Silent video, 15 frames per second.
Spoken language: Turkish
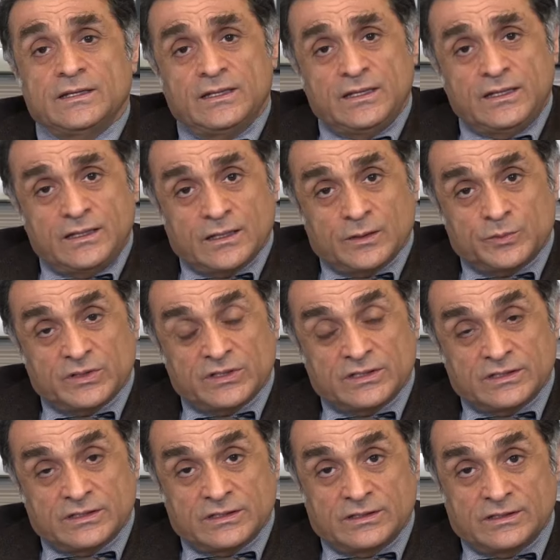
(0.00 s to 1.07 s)
iyi
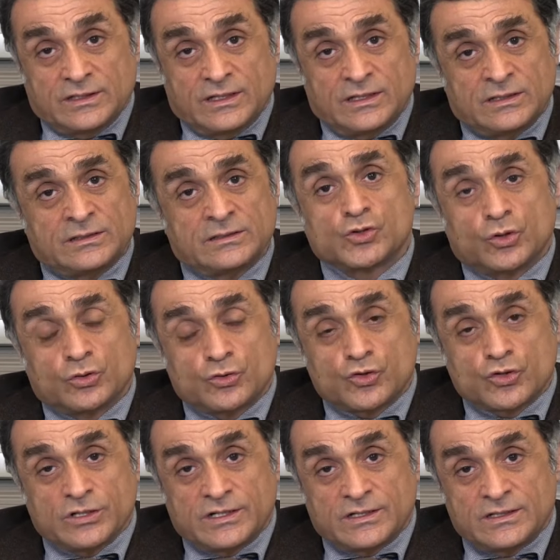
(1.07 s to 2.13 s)
yapıldığında
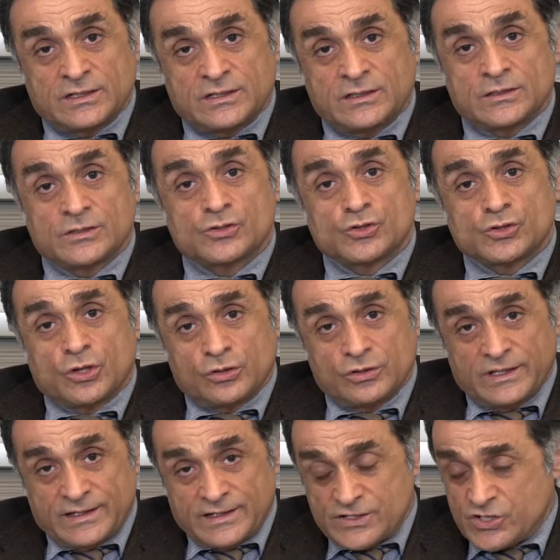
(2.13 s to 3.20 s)
sonuçları son
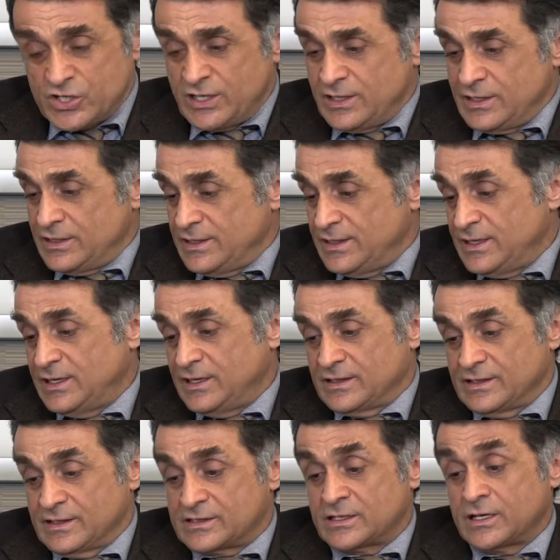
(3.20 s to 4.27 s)
derece
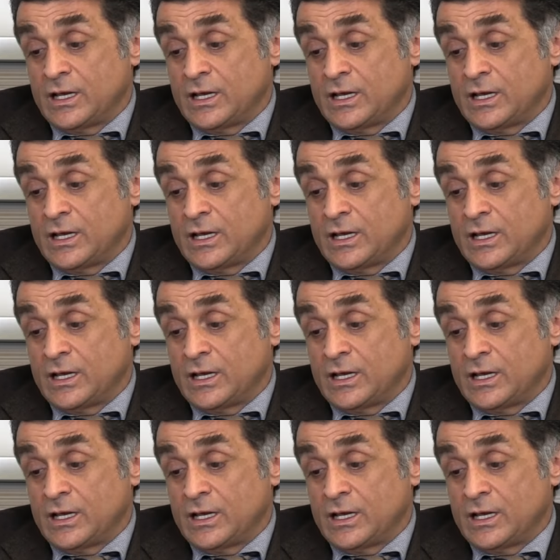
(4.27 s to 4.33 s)
iyidir.